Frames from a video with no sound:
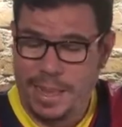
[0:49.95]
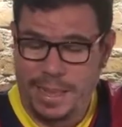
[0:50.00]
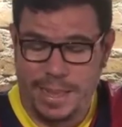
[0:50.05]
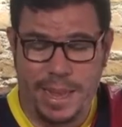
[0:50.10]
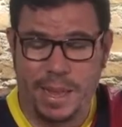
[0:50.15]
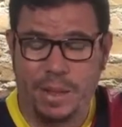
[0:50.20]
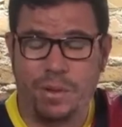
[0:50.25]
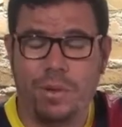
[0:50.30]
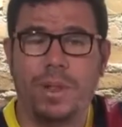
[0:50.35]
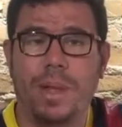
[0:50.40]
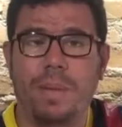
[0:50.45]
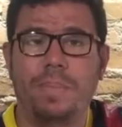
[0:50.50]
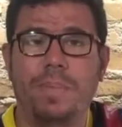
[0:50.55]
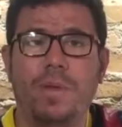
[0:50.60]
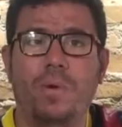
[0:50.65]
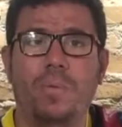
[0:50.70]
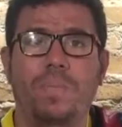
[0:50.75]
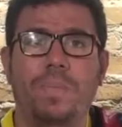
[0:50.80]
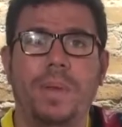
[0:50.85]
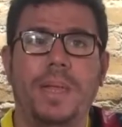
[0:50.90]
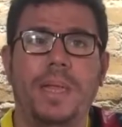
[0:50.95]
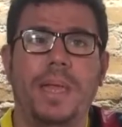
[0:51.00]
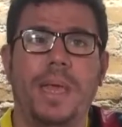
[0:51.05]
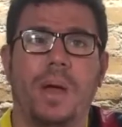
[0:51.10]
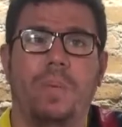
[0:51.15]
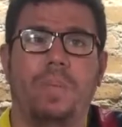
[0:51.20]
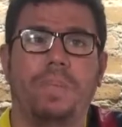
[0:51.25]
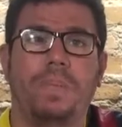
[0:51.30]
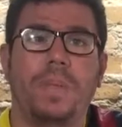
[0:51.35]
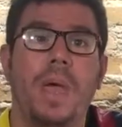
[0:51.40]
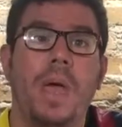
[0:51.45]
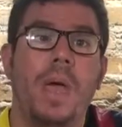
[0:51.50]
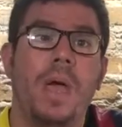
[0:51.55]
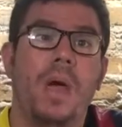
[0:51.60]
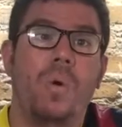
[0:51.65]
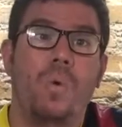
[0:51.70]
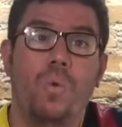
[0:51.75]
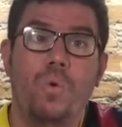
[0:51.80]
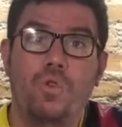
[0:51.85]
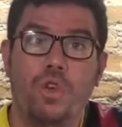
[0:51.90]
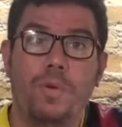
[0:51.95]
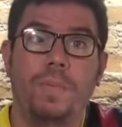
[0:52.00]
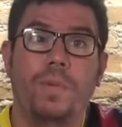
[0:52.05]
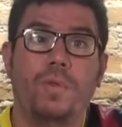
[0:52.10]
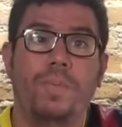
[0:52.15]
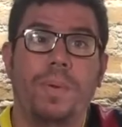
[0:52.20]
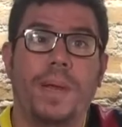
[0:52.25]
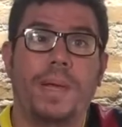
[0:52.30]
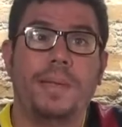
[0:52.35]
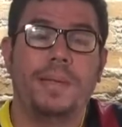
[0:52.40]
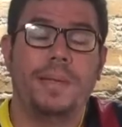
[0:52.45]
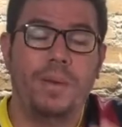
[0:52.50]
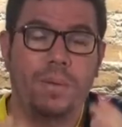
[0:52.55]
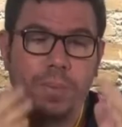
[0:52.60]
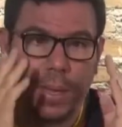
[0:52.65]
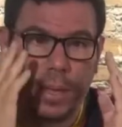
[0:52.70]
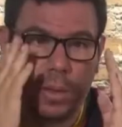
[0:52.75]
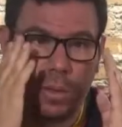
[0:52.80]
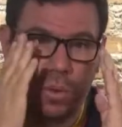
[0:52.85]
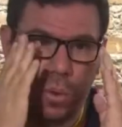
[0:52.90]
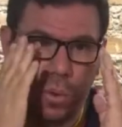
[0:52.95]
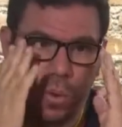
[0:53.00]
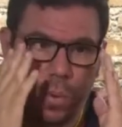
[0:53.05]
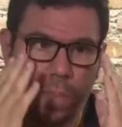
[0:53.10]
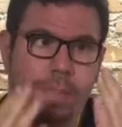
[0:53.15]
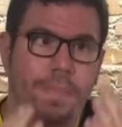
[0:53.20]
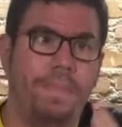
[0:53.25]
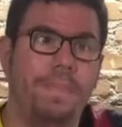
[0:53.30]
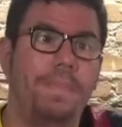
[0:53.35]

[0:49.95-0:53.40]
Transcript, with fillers: dentro da minha opinião. O time do Brasil entrou